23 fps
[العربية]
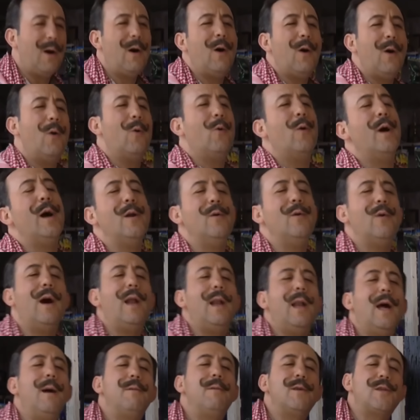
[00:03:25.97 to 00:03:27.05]
وينه
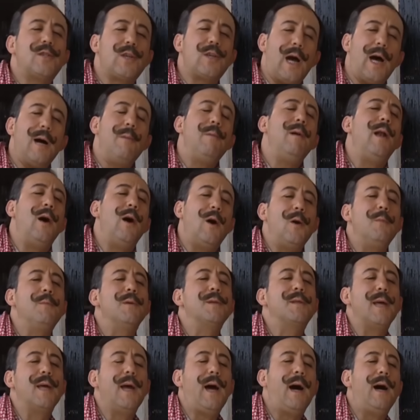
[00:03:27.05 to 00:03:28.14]
هلا بالشام ولا هون
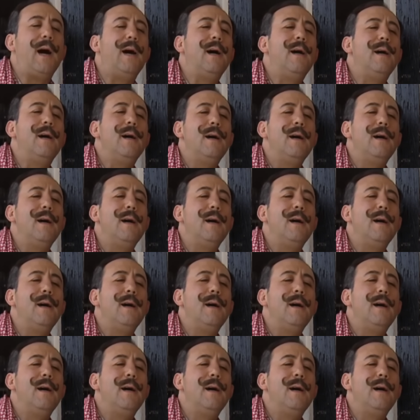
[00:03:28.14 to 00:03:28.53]
بالضيعة؟